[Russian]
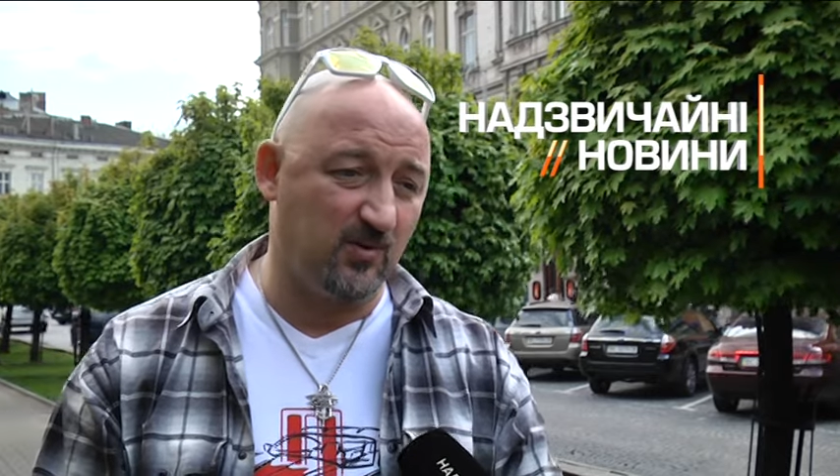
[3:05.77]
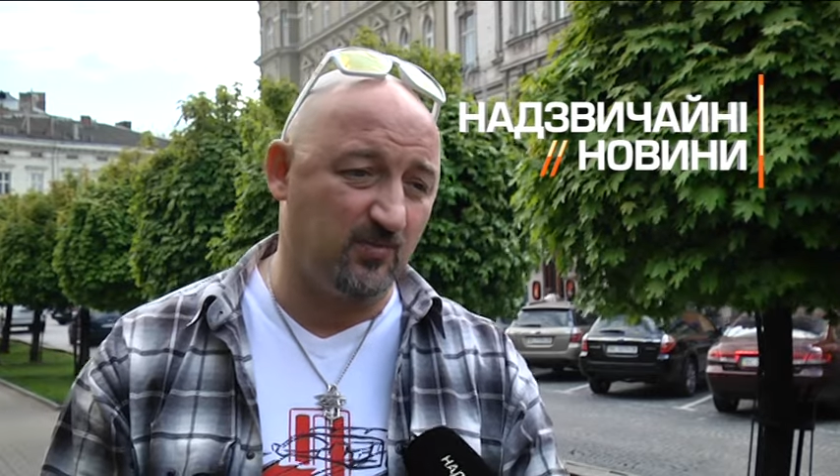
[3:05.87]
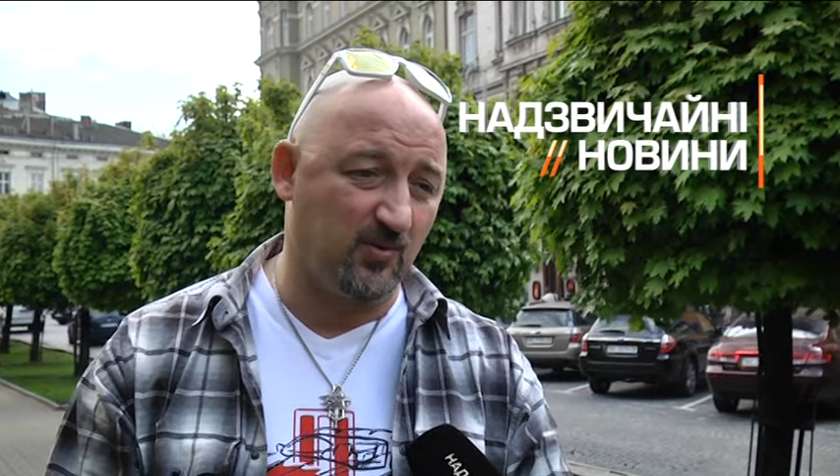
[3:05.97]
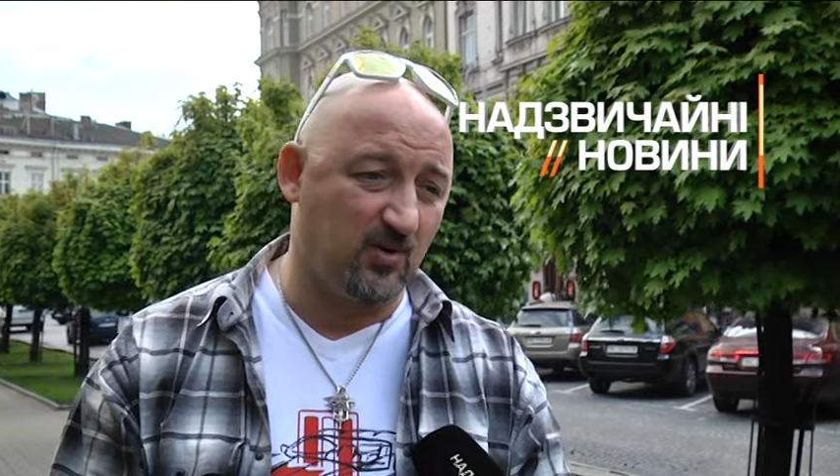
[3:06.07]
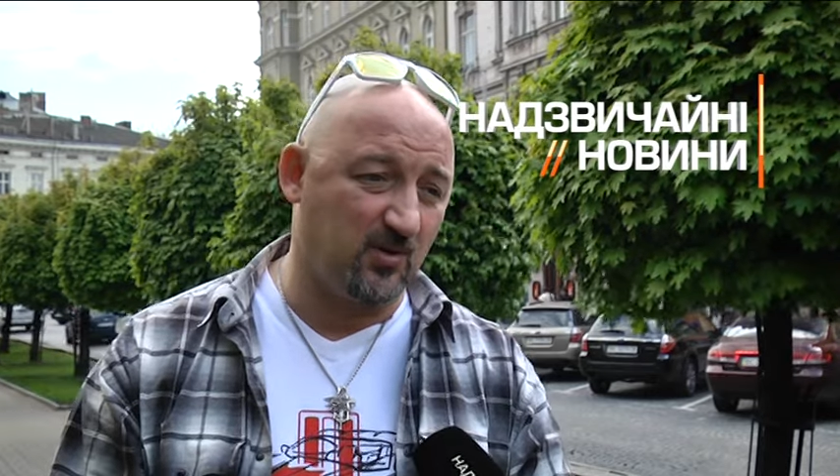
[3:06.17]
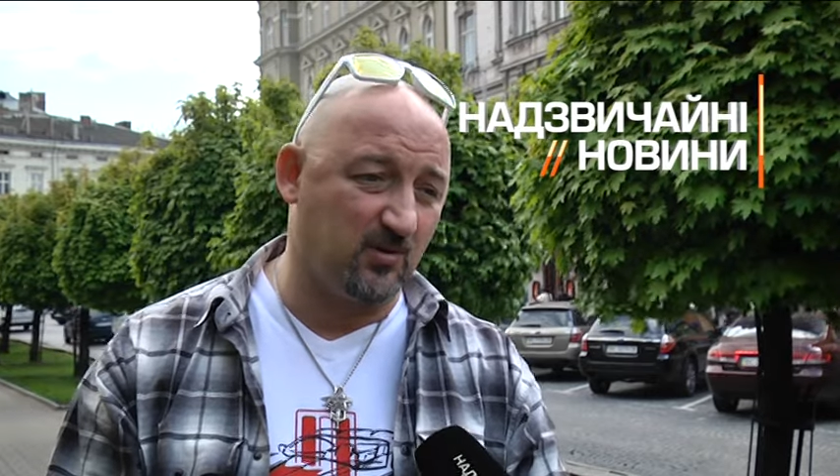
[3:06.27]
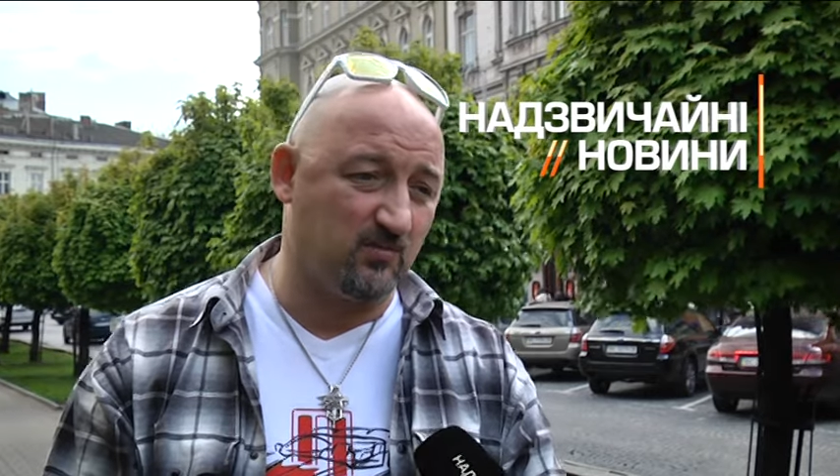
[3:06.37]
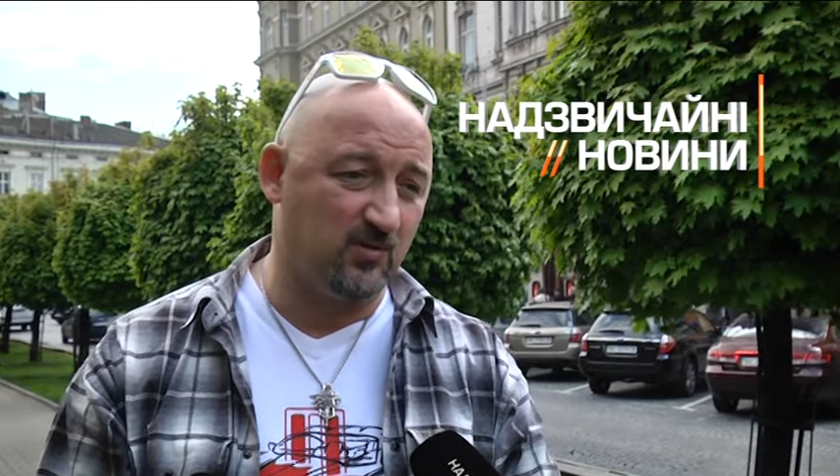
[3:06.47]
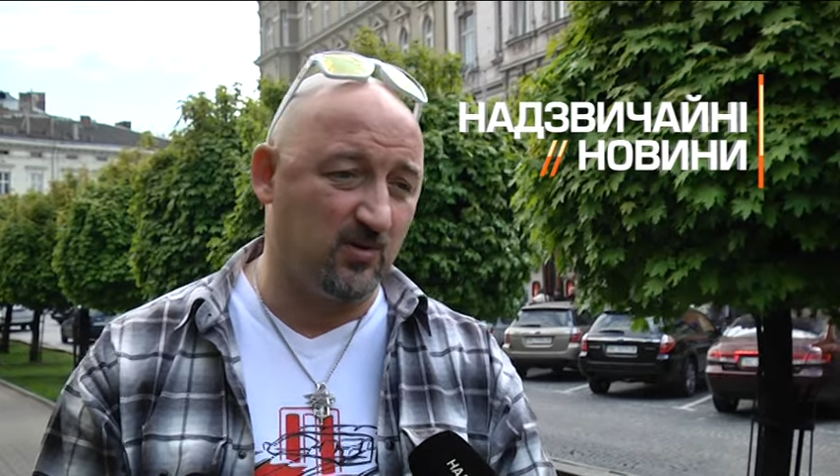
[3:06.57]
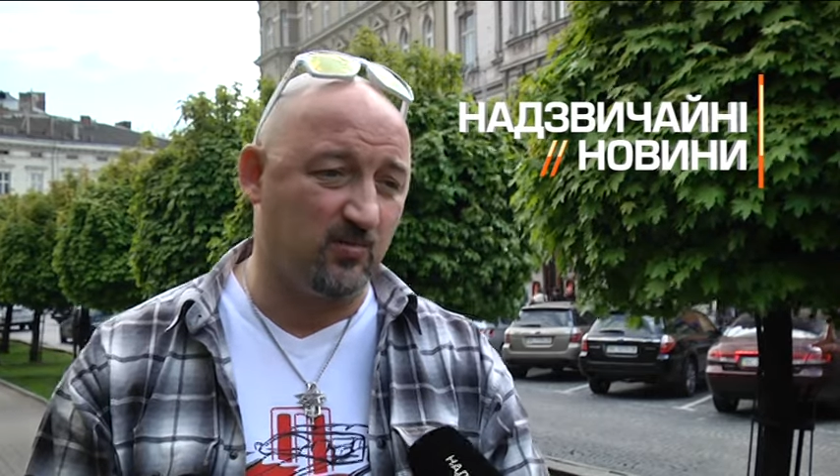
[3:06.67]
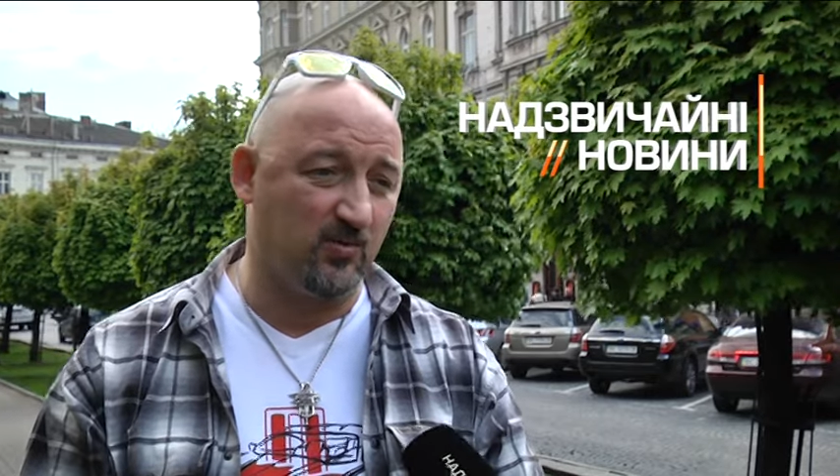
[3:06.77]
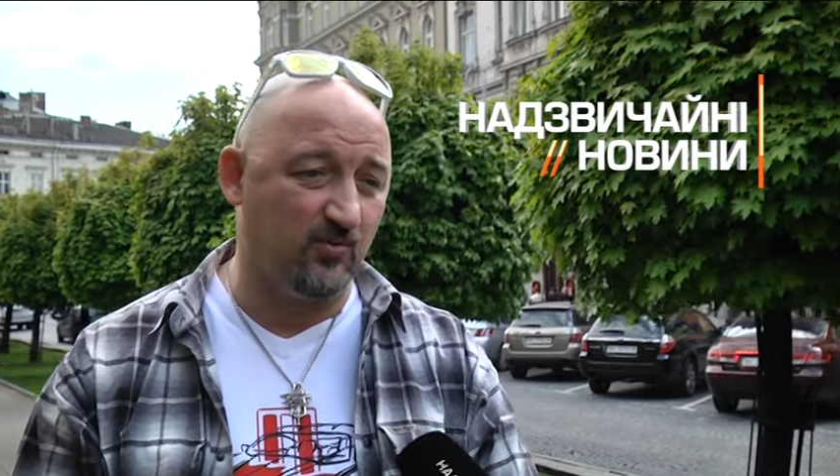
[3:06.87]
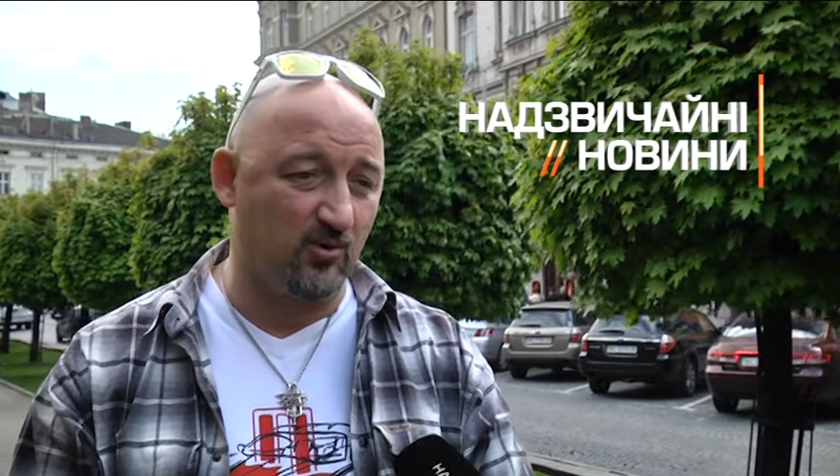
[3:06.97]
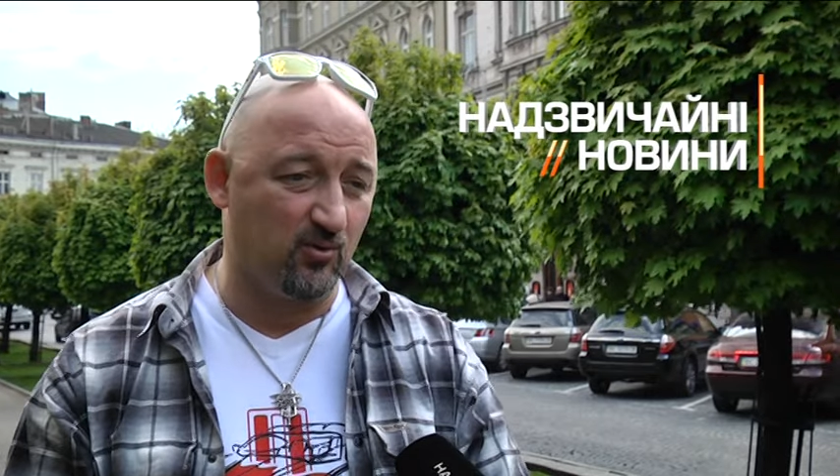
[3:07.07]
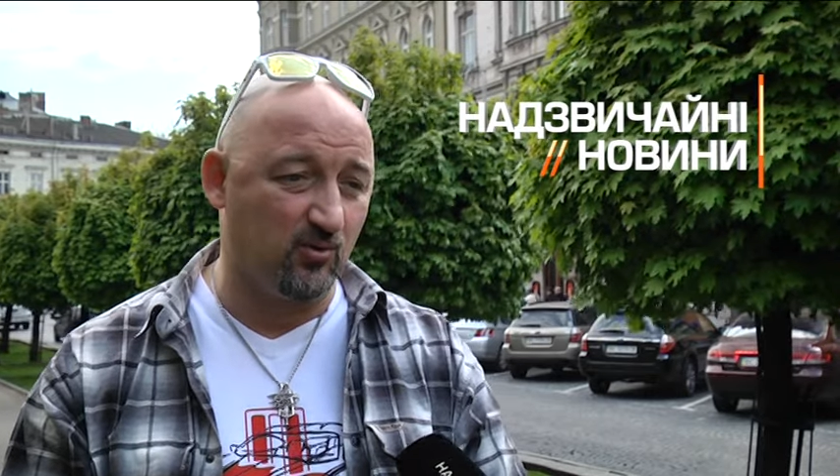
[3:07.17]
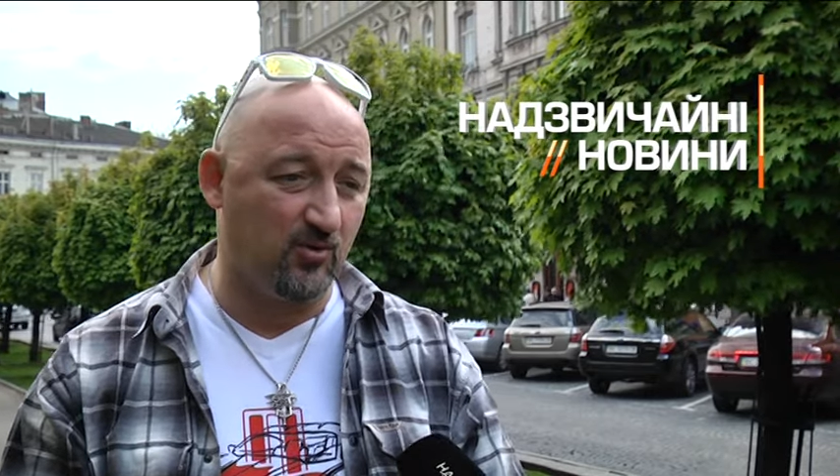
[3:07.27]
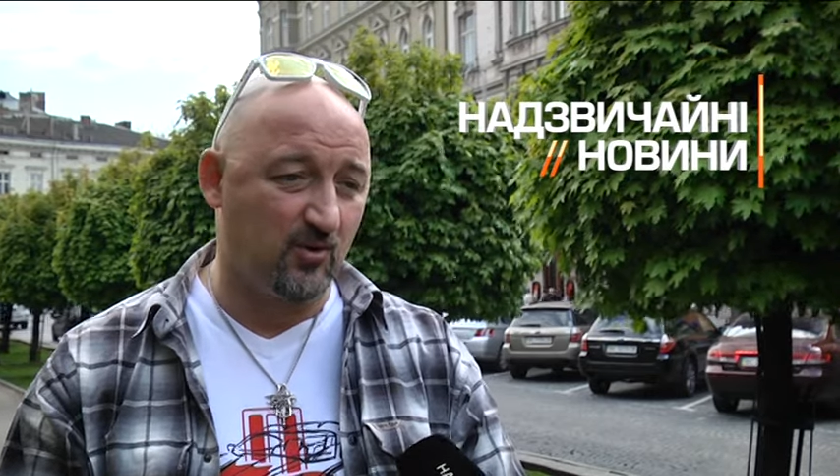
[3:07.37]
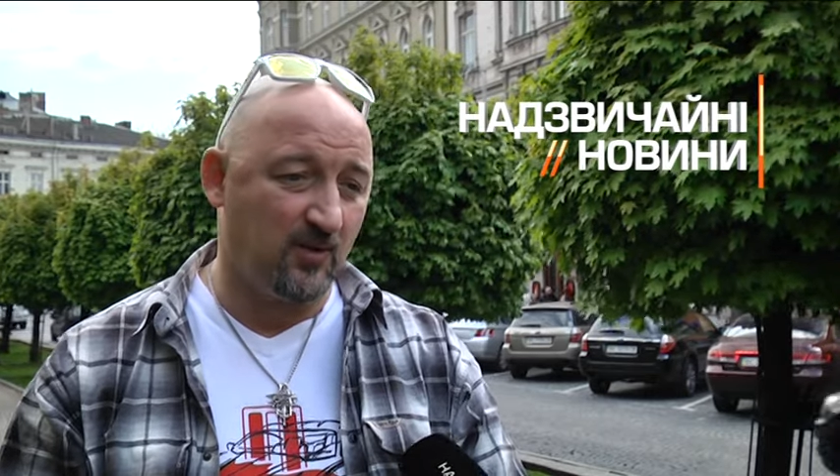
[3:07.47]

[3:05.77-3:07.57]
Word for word: неплохо было бы вернуть